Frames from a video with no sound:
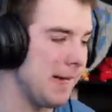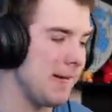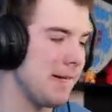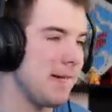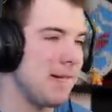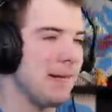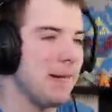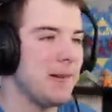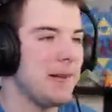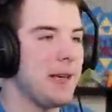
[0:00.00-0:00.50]

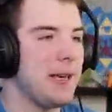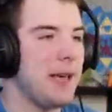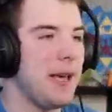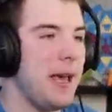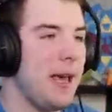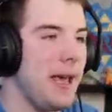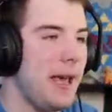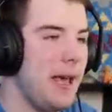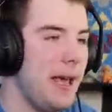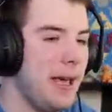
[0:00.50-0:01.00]

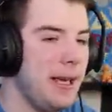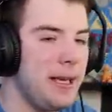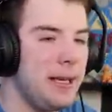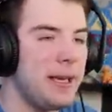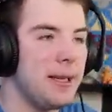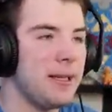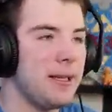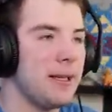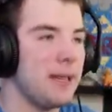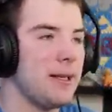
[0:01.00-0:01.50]
Okej...
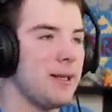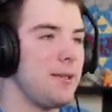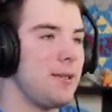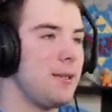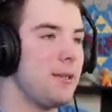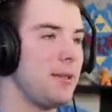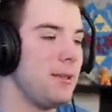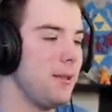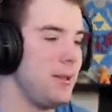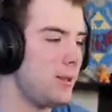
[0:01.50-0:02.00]

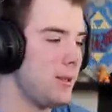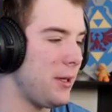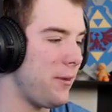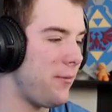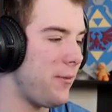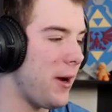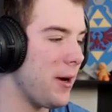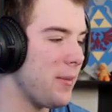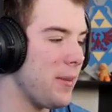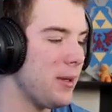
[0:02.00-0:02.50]
Okay. E, za
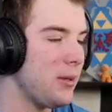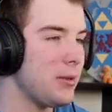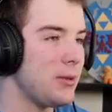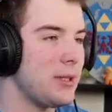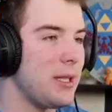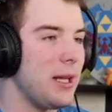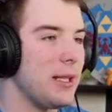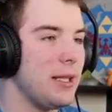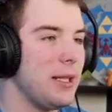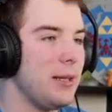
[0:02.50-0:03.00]
farmę
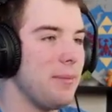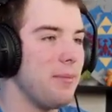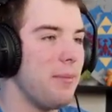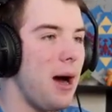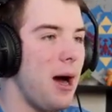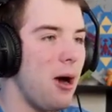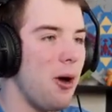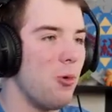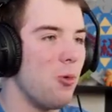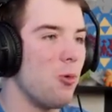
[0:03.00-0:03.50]
dostanę
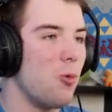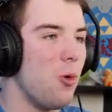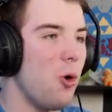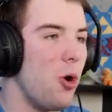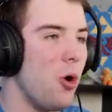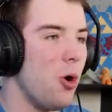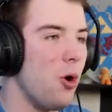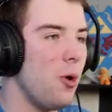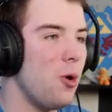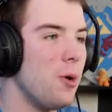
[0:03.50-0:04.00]

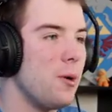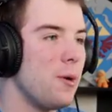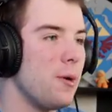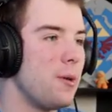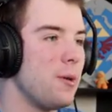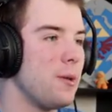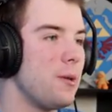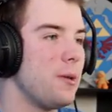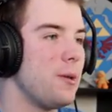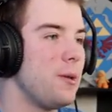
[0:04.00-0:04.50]
mało...
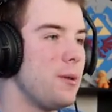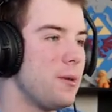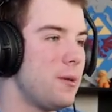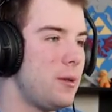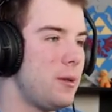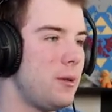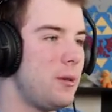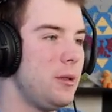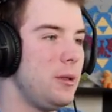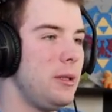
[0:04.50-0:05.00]
E,
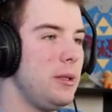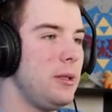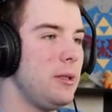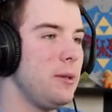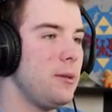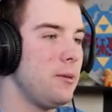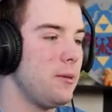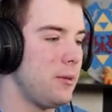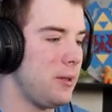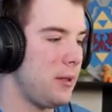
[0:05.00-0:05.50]

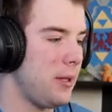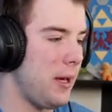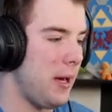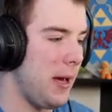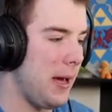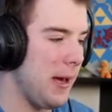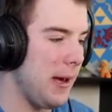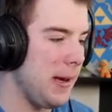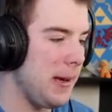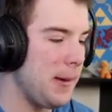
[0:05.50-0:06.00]

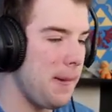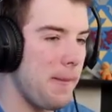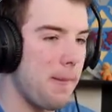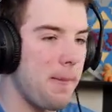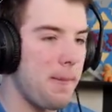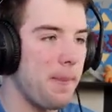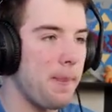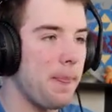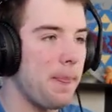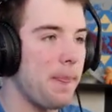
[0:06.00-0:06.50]
okej... Okay.
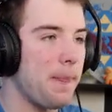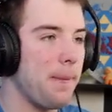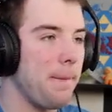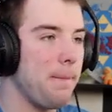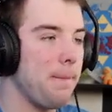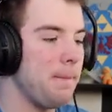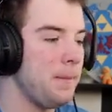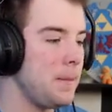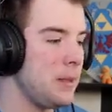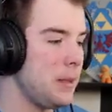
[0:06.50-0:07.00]

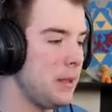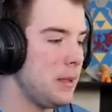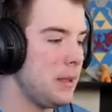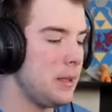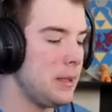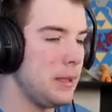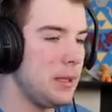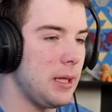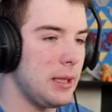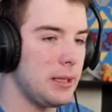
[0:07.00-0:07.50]
Mhm...
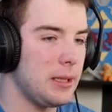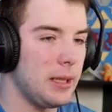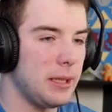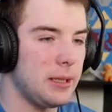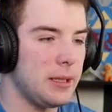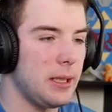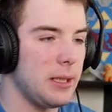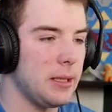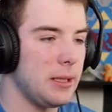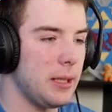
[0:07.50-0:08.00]
Tak, tak,
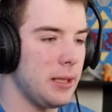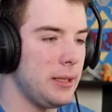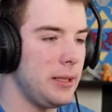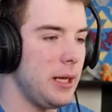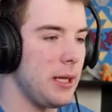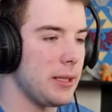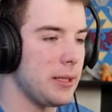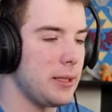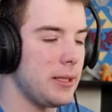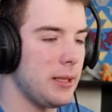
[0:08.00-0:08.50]
tak, tak,
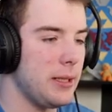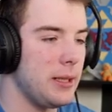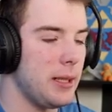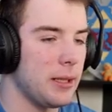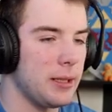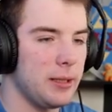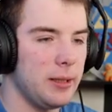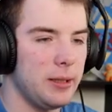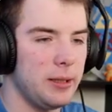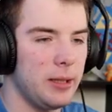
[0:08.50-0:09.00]
jasne,
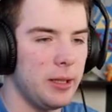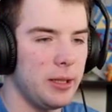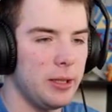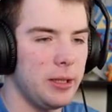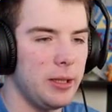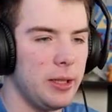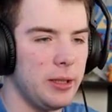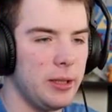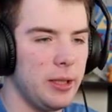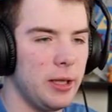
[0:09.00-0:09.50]
tak, ja,
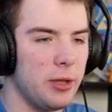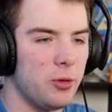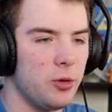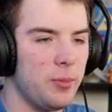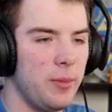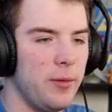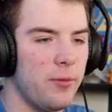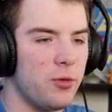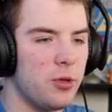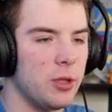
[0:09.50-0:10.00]
ja, ja
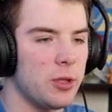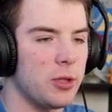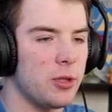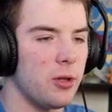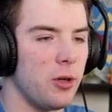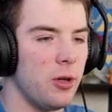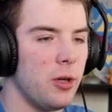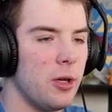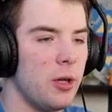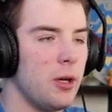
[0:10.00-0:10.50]
rozumiem
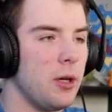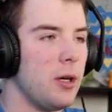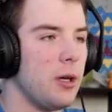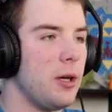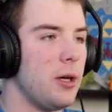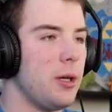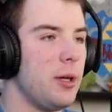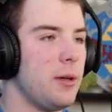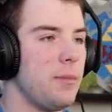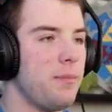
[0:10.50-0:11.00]
wszystko
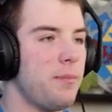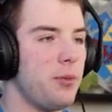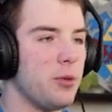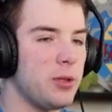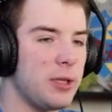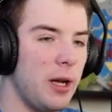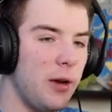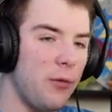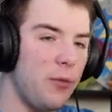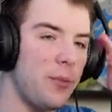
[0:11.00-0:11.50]
e,
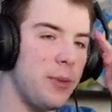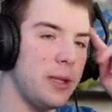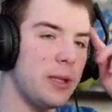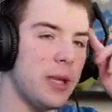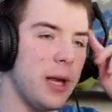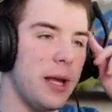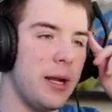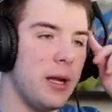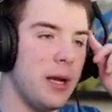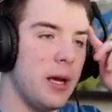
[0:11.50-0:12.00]
postawmy
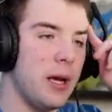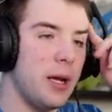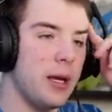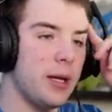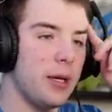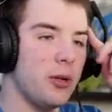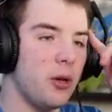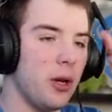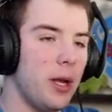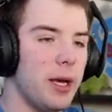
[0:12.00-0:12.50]
ten,
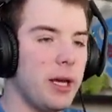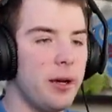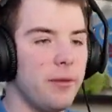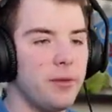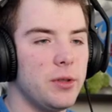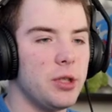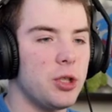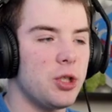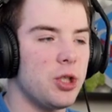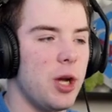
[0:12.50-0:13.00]
e, kolega
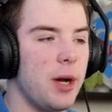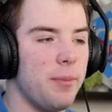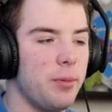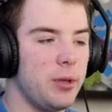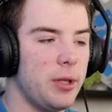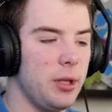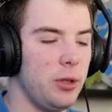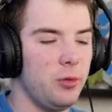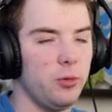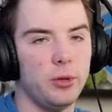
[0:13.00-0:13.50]
widzę, że
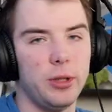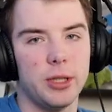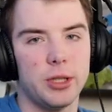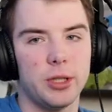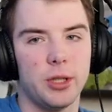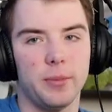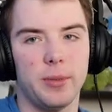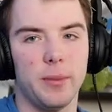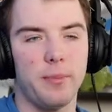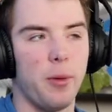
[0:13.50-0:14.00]
upgrade'uje
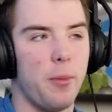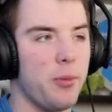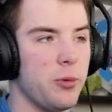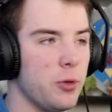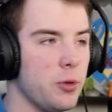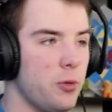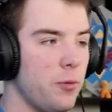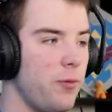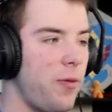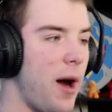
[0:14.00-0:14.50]
sobie po
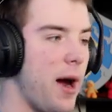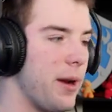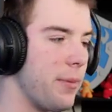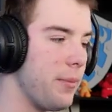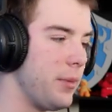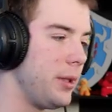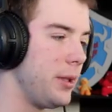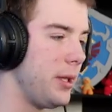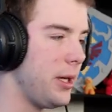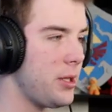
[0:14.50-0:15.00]
prostu
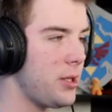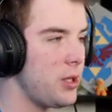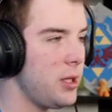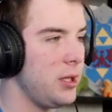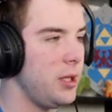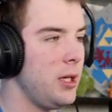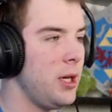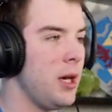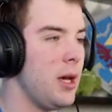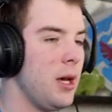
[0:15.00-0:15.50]
farmy, nie?
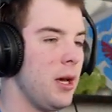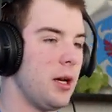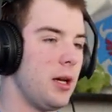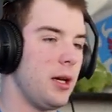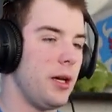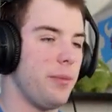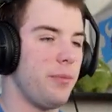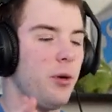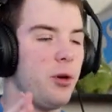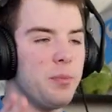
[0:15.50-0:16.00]
Czyli,
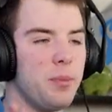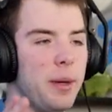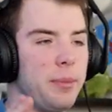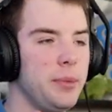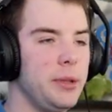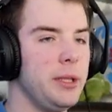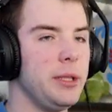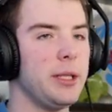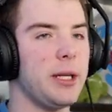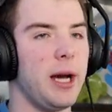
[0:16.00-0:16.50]
e, bo on ma
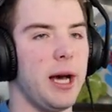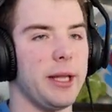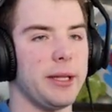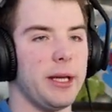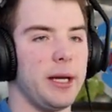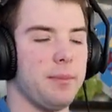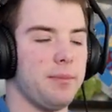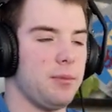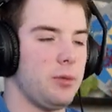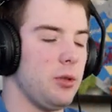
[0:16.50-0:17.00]

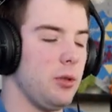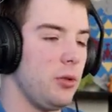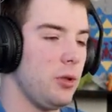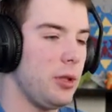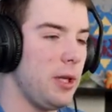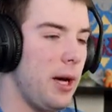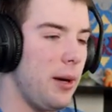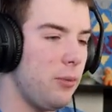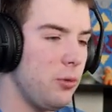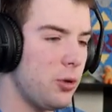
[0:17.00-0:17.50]
minigana, to
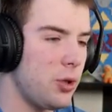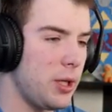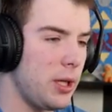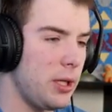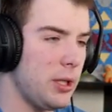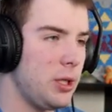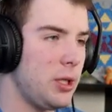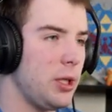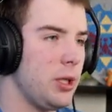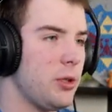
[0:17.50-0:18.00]
ja
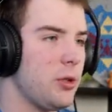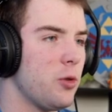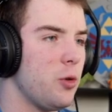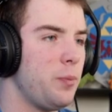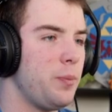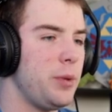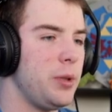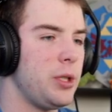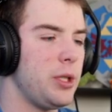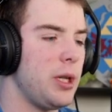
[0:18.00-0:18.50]
muszę się
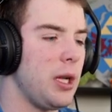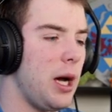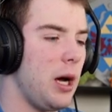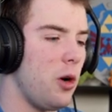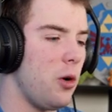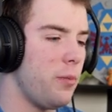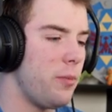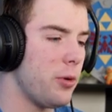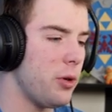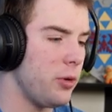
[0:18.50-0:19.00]
skupić na
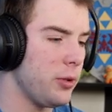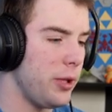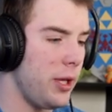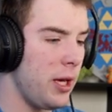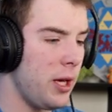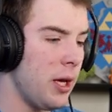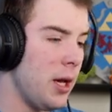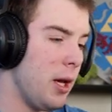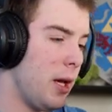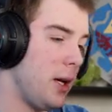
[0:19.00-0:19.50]

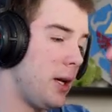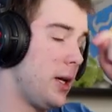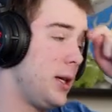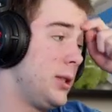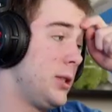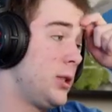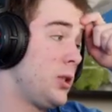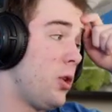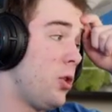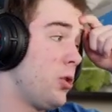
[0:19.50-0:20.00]
obronie e,
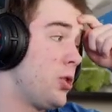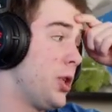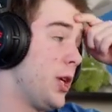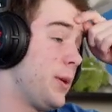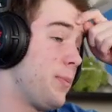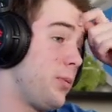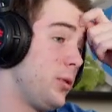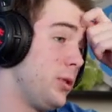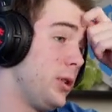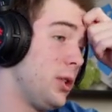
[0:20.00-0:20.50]

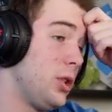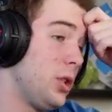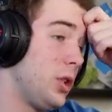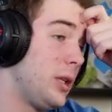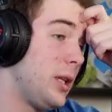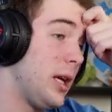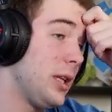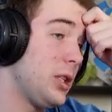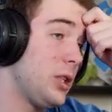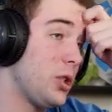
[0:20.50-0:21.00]
Soldier powinien
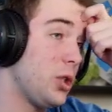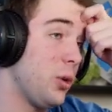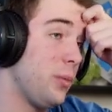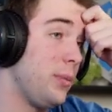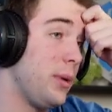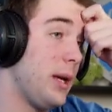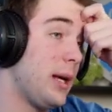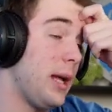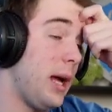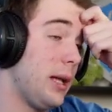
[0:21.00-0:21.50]
dać
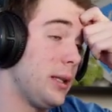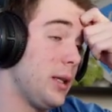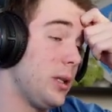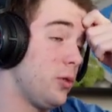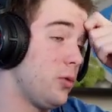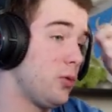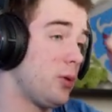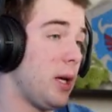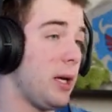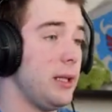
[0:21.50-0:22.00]
sobie radę
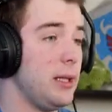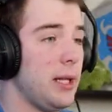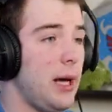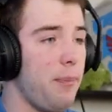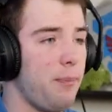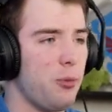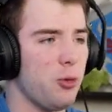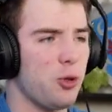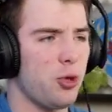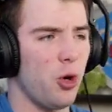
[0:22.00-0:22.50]
tutaj na
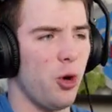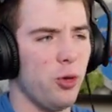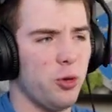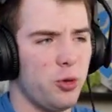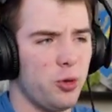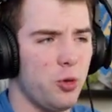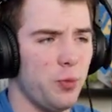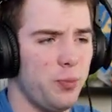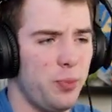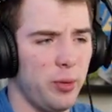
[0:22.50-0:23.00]

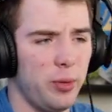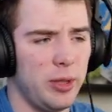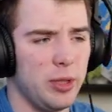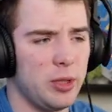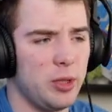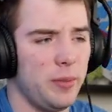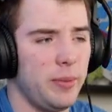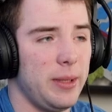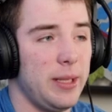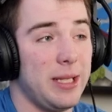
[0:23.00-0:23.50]
początku, powinien
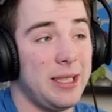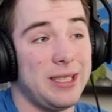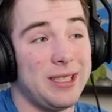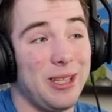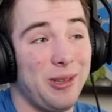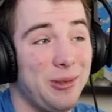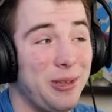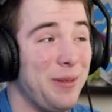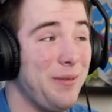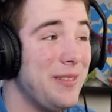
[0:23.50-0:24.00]
sobie dać
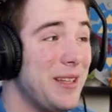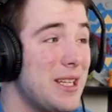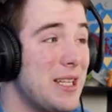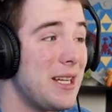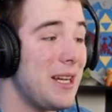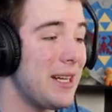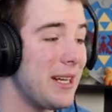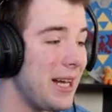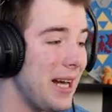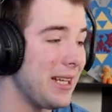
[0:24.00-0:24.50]
całkiem
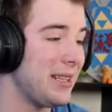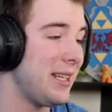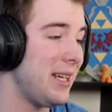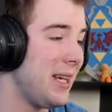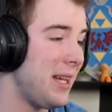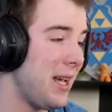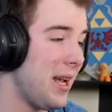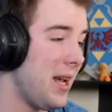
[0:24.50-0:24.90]
nieźle radę